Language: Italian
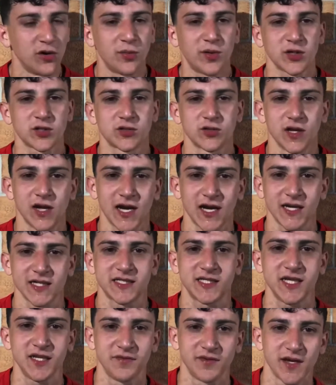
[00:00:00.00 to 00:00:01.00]
posto della
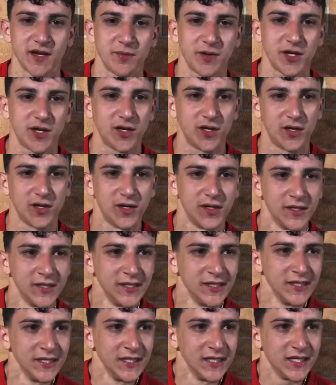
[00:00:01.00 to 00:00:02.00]
classifica, però
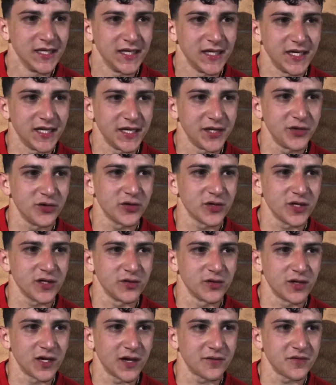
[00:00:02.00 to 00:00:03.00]
eh, noi
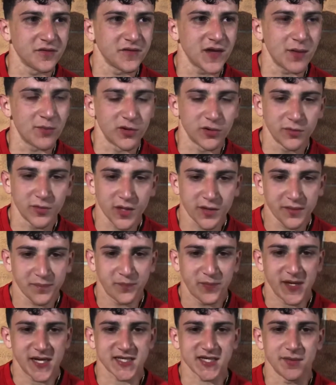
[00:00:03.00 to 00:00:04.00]
non la viviamo come
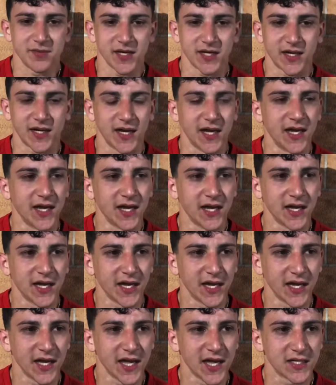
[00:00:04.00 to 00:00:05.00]
un'impresa
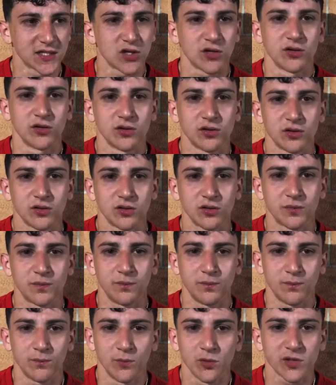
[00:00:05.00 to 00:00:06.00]
perché sono
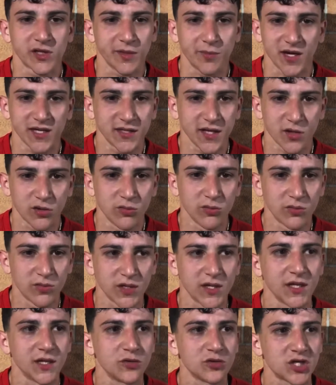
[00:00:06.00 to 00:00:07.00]
molte partite che
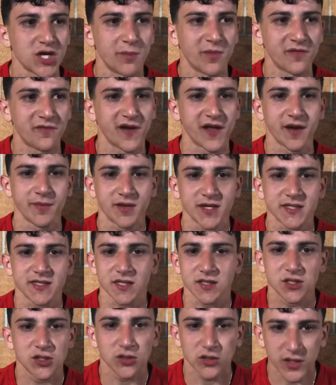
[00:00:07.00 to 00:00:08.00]
comunque riusciamo a fare
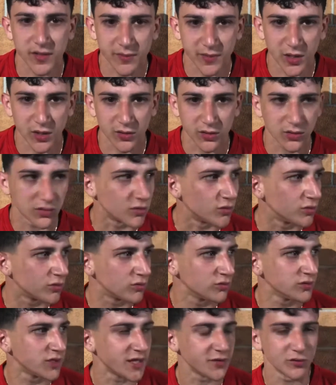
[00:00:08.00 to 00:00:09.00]
prestazione, però non
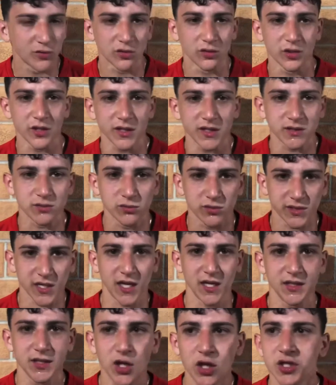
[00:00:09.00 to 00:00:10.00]
concludendo con i
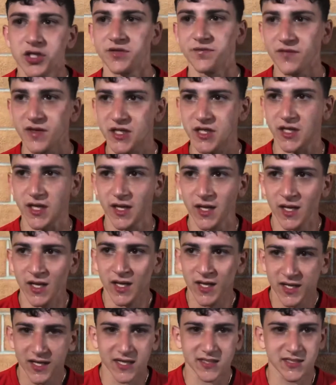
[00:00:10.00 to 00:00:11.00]
risultati. Oggi invece,
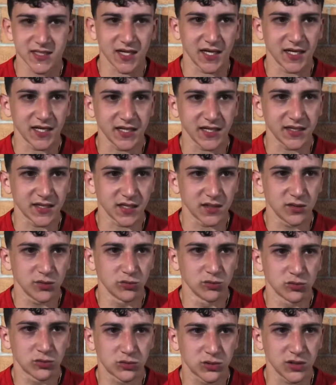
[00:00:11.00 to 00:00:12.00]
grazie alla grinta di
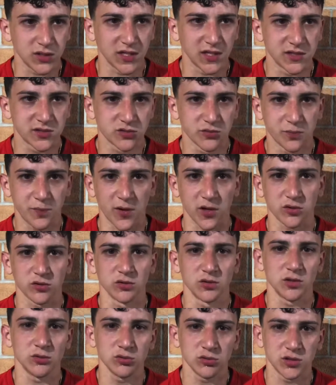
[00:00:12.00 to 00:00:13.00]
tutti e il supporto
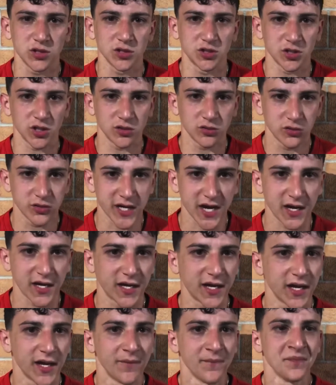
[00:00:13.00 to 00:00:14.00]
di tutti i giocatori,
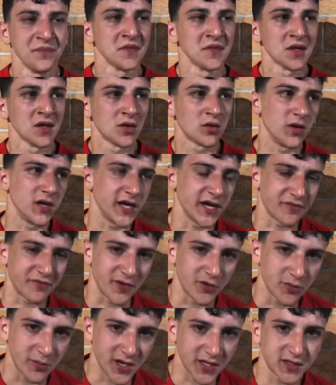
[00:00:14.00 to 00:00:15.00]
anche quelli che
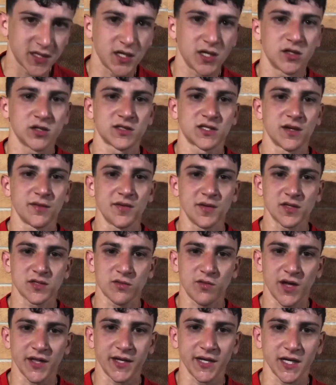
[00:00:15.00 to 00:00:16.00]
fanno parte della nostra prima
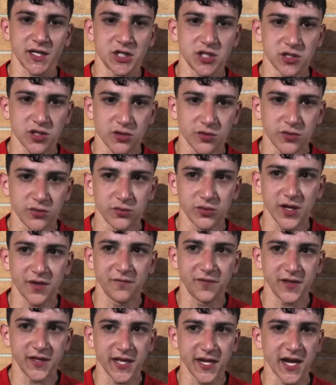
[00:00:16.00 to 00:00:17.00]
squadra che ci sono venuti a
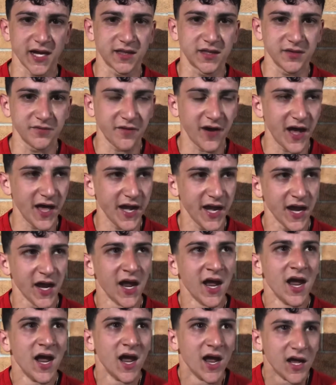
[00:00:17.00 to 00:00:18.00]
vedere e a tifare,
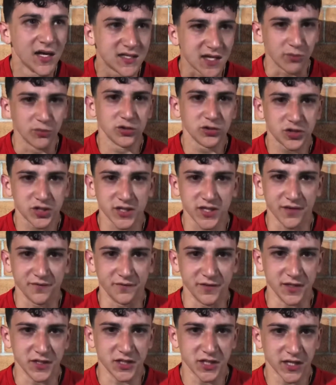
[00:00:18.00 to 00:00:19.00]
siamo riusciti a
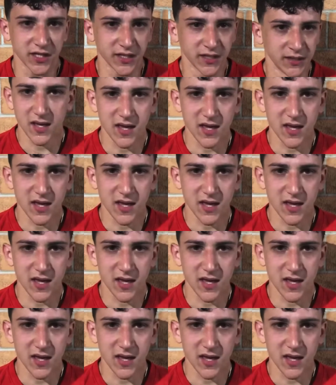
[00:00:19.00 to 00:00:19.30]
vincere.